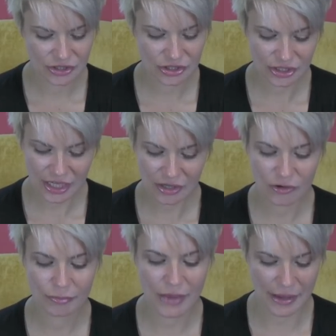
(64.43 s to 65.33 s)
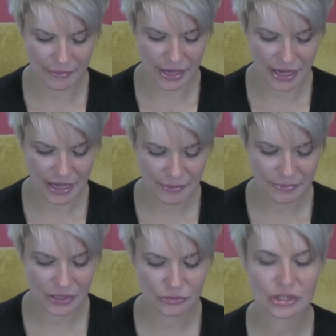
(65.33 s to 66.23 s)
czy jako mama
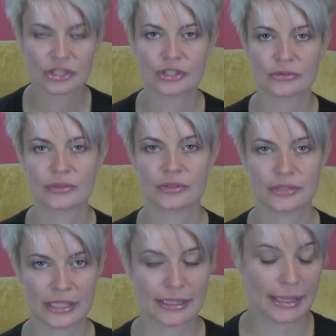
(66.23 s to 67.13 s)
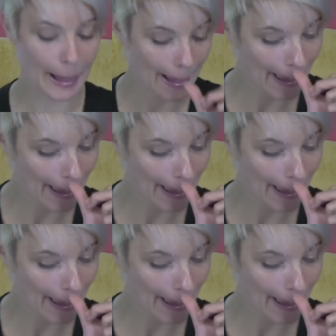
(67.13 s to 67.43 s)
malujesz się codziennie?